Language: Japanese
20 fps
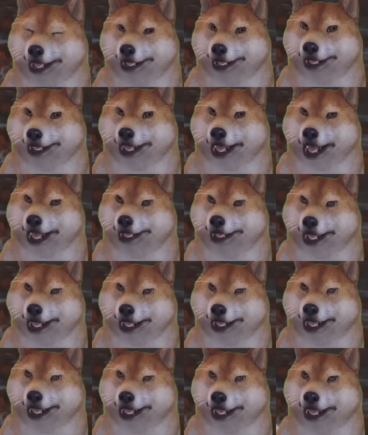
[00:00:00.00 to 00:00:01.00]
たかが
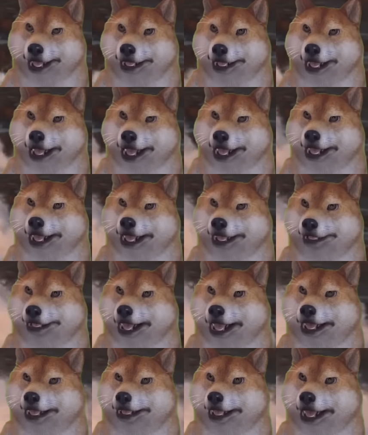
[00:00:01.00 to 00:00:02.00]
ジャーナリストと言われてし
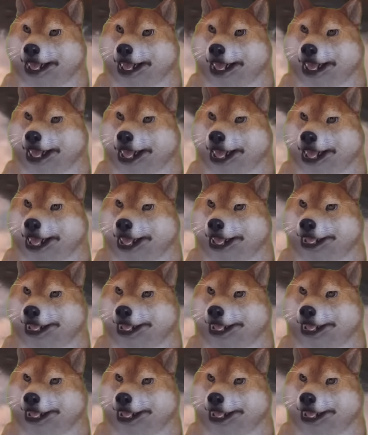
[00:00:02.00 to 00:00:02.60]
まいますと